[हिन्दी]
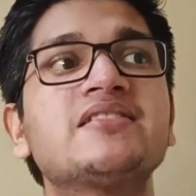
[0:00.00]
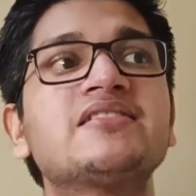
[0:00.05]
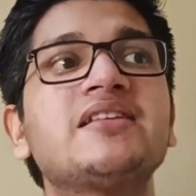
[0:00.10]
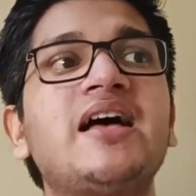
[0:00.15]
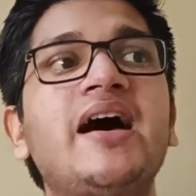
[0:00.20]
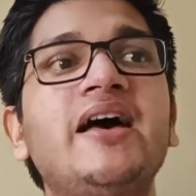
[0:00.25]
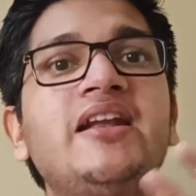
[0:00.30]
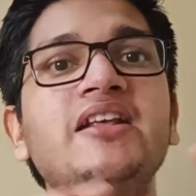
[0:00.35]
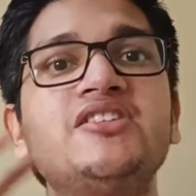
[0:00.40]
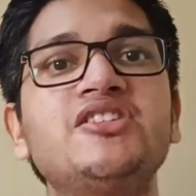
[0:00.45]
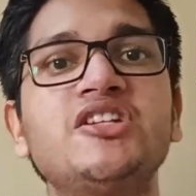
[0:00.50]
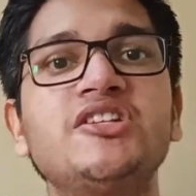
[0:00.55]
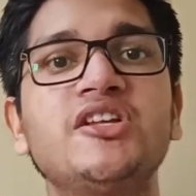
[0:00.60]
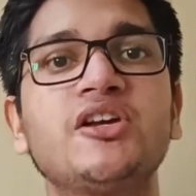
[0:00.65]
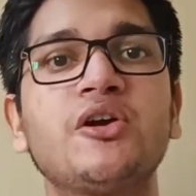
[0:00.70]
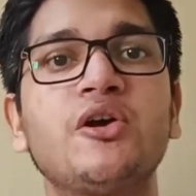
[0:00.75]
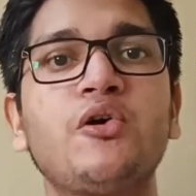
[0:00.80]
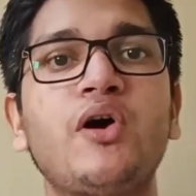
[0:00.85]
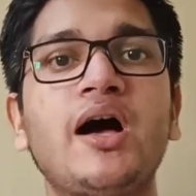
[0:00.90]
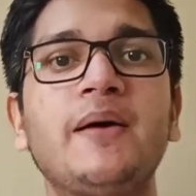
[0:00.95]
सारी
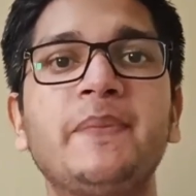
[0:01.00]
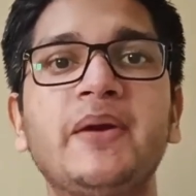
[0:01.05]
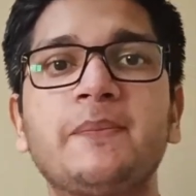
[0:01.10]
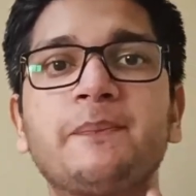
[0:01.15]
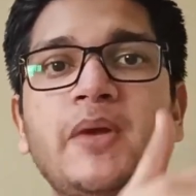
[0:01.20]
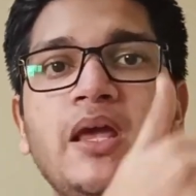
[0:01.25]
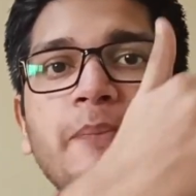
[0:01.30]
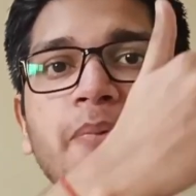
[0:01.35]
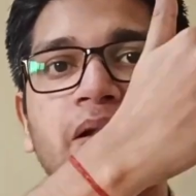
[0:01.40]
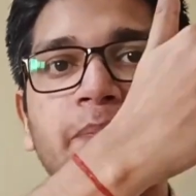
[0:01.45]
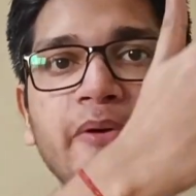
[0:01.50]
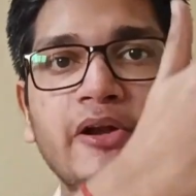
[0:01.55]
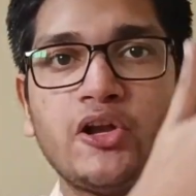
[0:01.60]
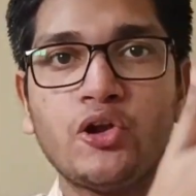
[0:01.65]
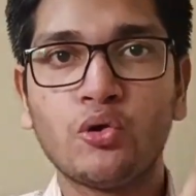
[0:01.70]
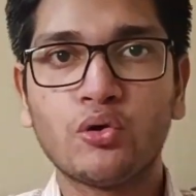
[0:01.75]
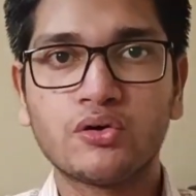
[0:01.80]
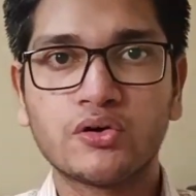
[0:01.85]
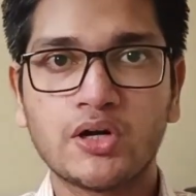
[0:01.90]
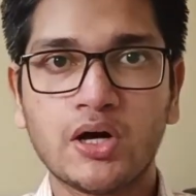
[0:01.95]
चीज़ें को आप एक पेपर पे
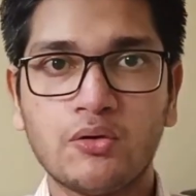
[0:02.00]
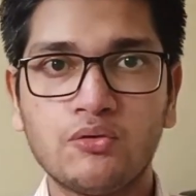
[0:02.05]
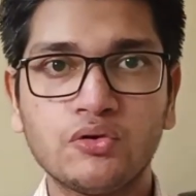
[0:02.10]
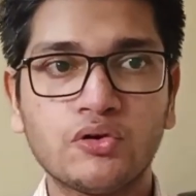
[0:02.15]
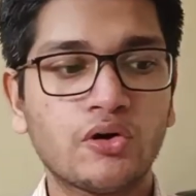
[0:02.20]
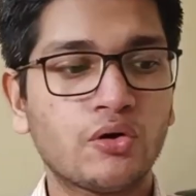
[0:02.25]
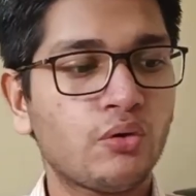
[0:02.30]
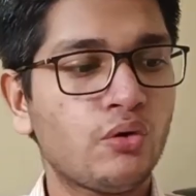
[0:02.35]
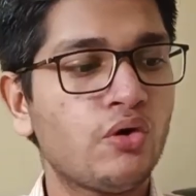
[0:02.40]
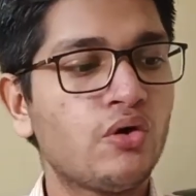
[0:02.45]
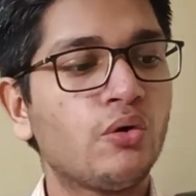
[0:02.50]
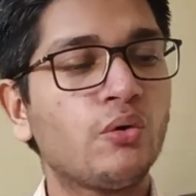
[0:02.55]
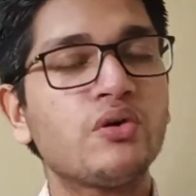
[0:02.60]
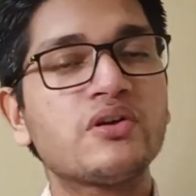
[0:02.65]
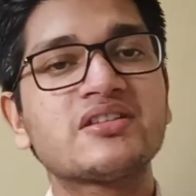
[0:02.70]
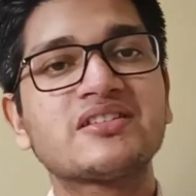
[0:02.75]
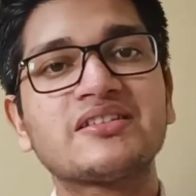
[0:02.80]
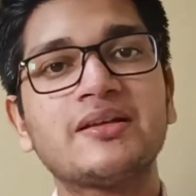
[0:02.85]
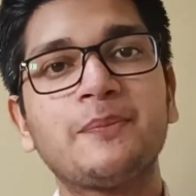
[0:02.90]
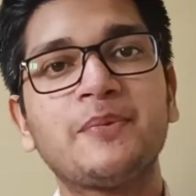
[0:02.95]
नोट डाउन करो
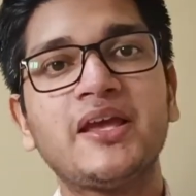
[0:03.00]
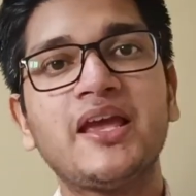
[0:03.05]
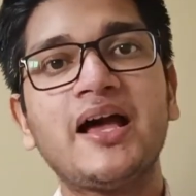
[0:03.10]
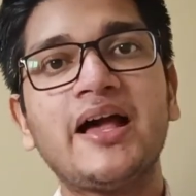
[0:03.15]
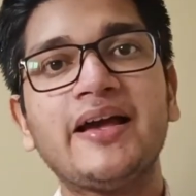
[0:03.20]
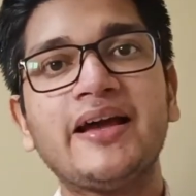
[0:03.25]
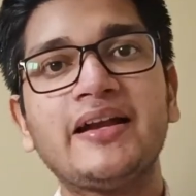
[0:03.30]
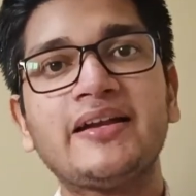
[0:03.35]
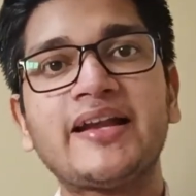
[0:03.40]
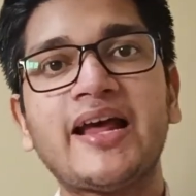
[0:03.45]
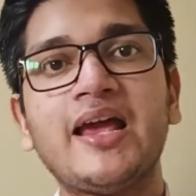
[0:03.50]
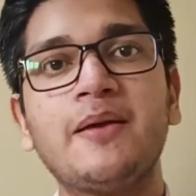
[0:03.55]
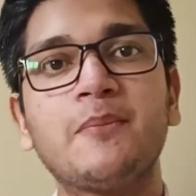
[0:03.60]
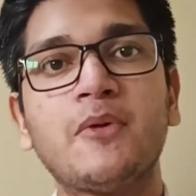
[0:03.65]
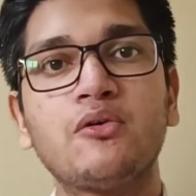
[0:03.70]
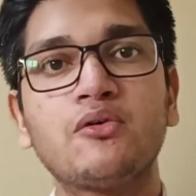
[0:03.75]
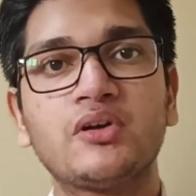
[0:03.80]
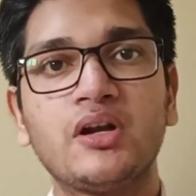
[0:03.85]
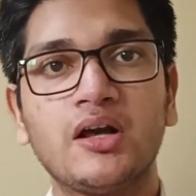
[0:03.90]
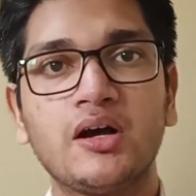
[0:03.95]
और सबके आगे
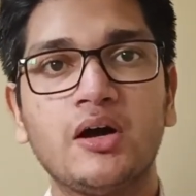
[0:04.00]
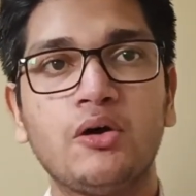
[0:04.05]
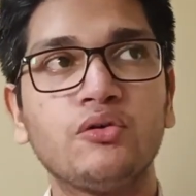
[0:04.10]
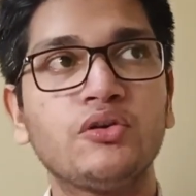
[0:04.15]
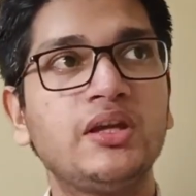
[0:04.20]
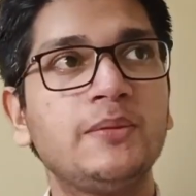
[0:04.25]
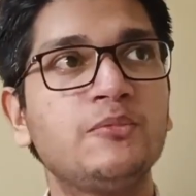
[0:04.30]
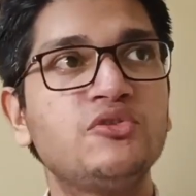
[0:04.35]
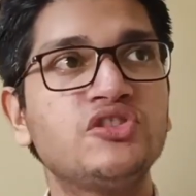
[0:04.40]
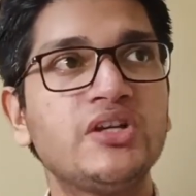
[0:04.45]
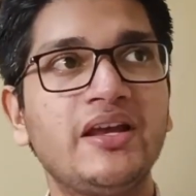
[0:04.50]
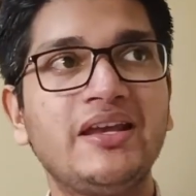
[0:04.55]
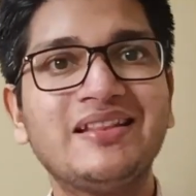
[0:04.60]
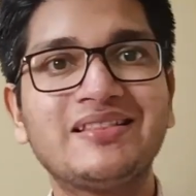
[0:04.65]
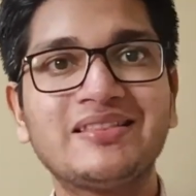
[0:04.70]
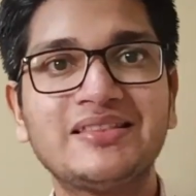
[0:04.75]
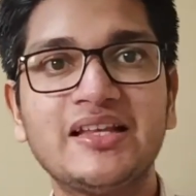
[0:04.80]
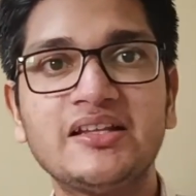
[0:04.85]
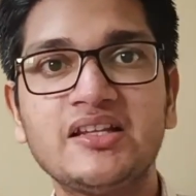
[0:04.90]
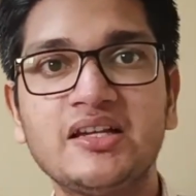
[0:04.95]
टाइम आउट लगाओ कि मुझे
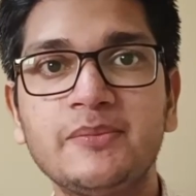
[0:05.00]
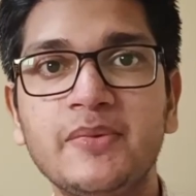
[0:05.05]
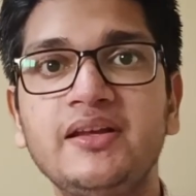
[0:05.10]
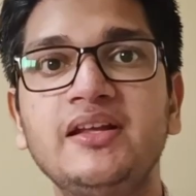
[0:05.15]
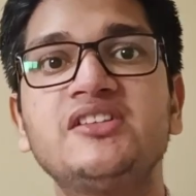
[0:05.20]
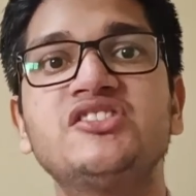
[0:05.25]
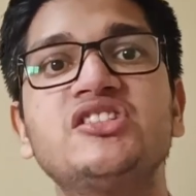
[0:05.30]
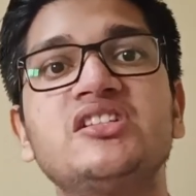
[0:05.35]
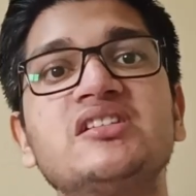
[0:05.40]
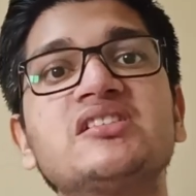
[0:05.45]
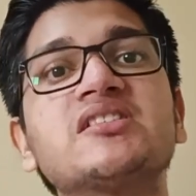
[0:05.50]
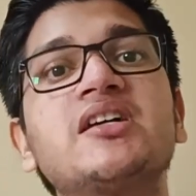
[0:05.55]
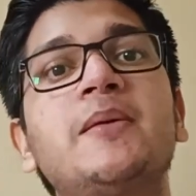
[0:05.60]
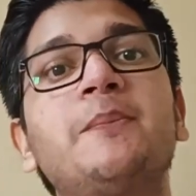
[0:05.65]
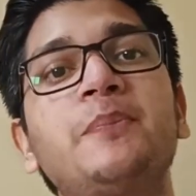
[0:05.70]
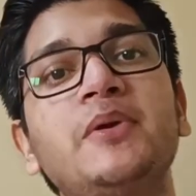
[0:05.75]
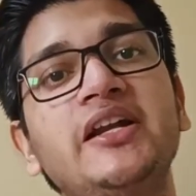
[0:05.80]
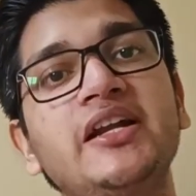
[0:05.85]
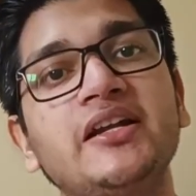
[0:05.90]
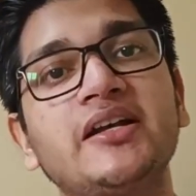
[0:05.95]
इतने दिन में ये चीज़
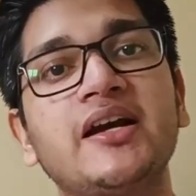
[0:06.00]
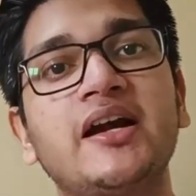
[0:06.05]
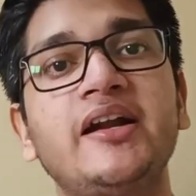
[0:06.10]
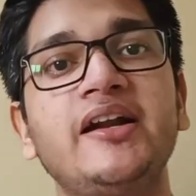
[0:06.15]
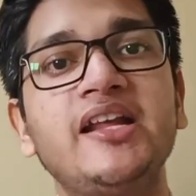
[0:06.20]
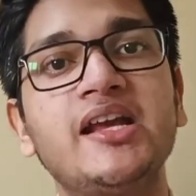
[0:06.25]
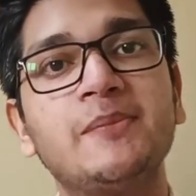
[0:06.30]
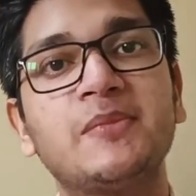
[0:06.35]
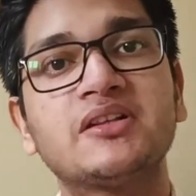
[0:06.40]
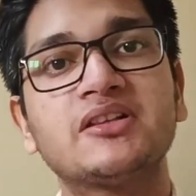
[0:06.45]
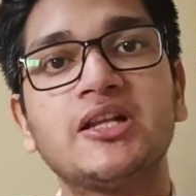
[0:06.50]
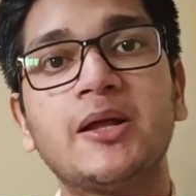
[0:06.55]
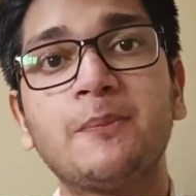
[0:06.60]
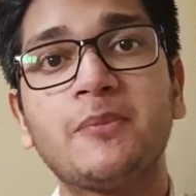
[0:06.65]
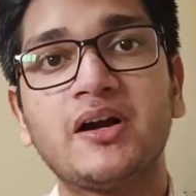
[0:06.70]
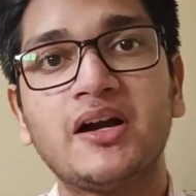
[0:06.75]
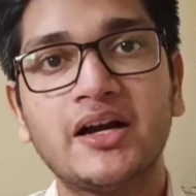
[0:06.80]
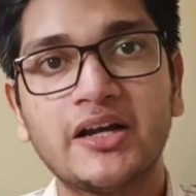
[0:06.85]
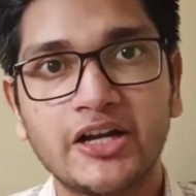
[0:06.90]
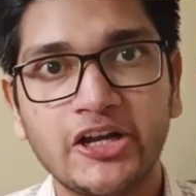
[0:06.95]
कंप्लीट करनी है
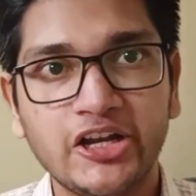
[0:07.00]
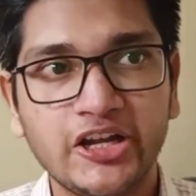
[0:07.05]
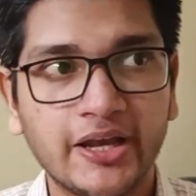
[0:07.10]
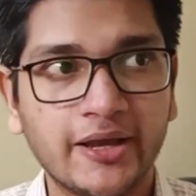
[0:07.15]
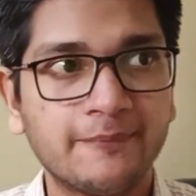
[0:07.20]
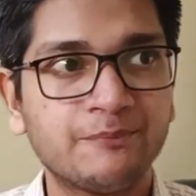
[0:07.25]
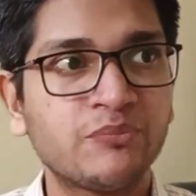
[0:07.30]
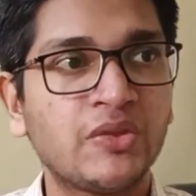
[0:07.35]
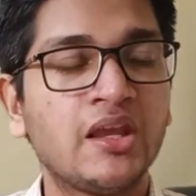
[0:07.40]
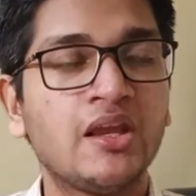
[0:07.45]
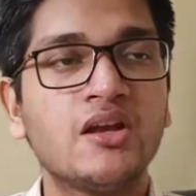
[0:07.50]
मतलब करनी है